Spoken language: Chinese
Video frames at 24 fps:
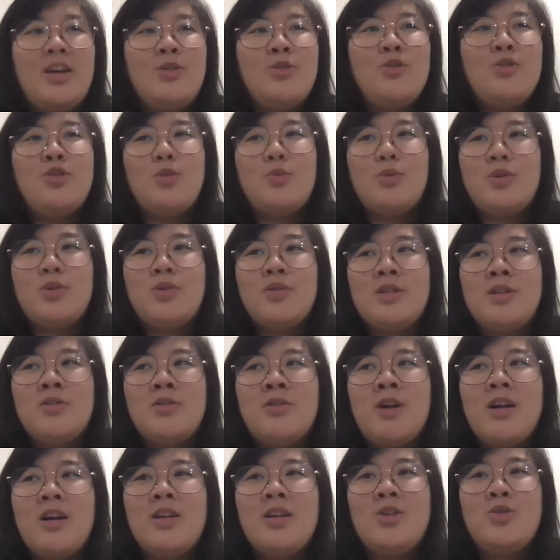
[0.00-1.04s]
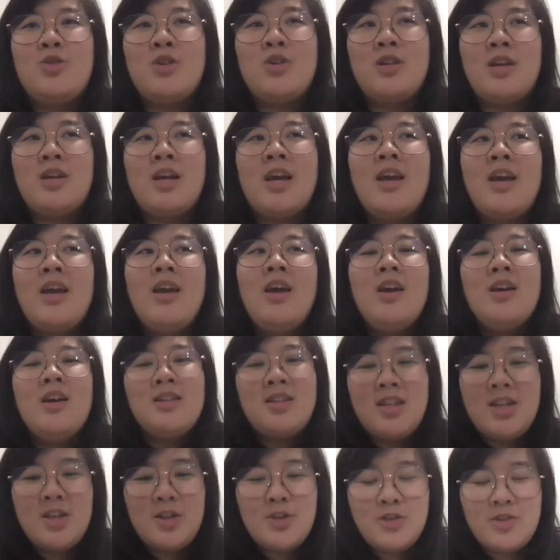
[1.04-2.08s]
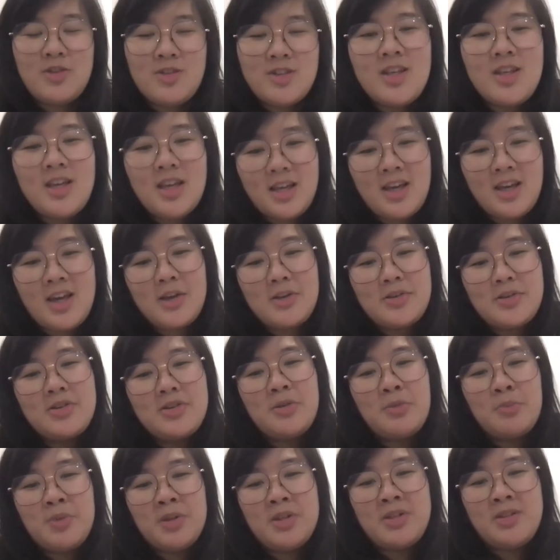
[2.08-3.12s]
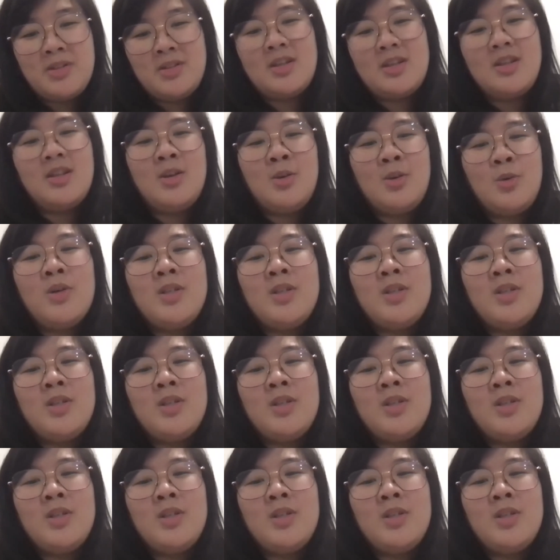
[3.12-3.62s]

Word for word: 就是什么东西让你觉得，其实这也可以是一门生意，